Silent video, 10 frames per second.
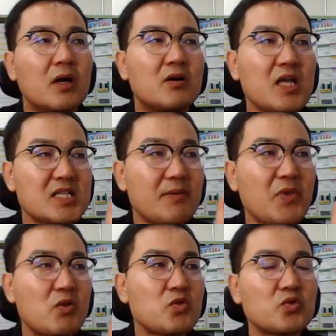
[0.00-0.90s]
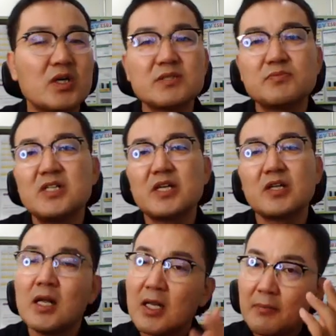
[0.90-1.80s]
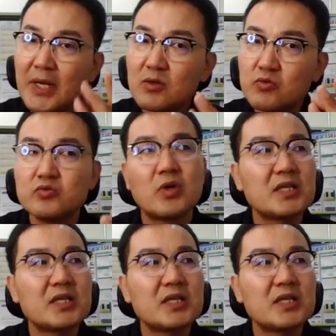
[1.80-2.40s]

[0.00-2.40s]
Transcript: 거의 한 3개월 정도가 지금 딜레이 8, 9,